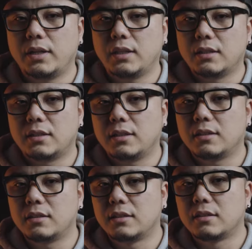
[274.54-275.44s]
为你的
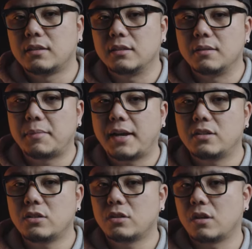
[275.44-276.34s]
一个个人
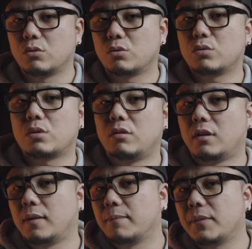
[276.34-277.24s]
拍摄小助手
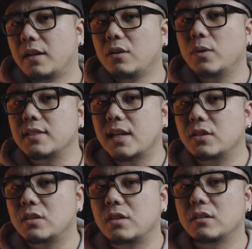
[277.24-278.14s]
啊。那另外
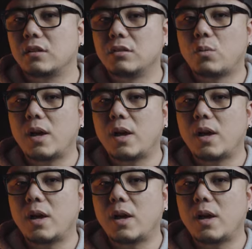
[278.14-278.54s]
在摄像头的